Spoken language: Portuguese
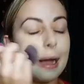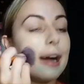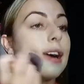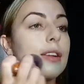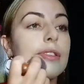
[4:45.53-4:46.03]

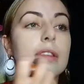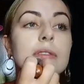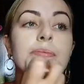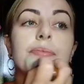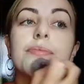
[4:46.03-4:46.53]
caros,
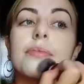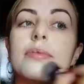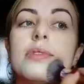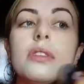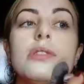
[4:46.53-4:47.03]

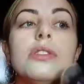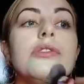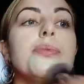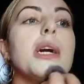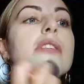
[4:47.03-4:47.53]

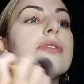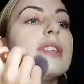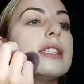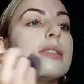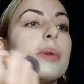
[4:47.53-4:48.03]
vocês podem
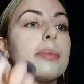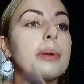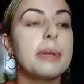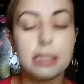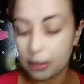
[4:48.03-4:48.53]
fazer uma
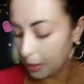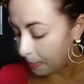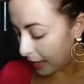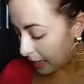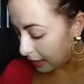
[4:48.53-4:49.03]
preparação de
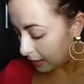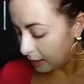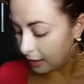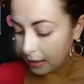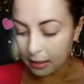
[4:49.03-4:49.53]
pele
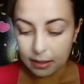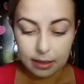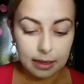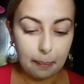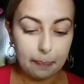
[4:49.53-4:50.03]

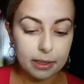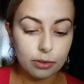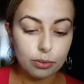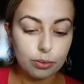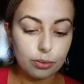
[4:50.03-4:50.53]

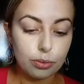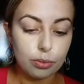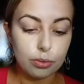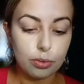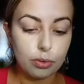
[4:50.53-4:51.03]
tapando
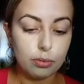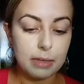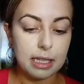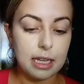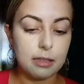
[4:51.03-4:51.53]
todo o
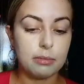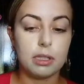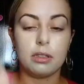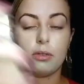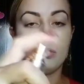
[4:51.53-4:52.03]
melasma,
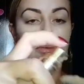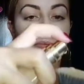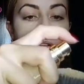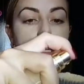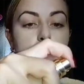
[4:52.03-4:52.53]

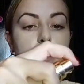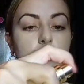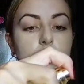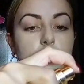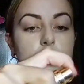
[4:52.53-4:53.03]
o melasma
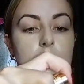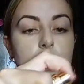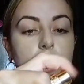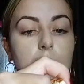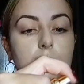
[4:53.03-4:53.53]
que vocês
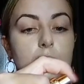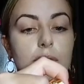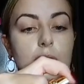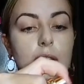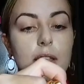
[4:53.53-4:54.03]
têm,
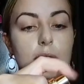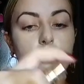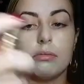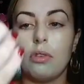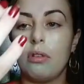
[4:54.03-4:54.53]
porque eu sei que
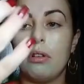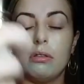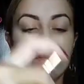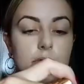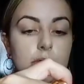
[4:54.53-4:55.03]
são, ó,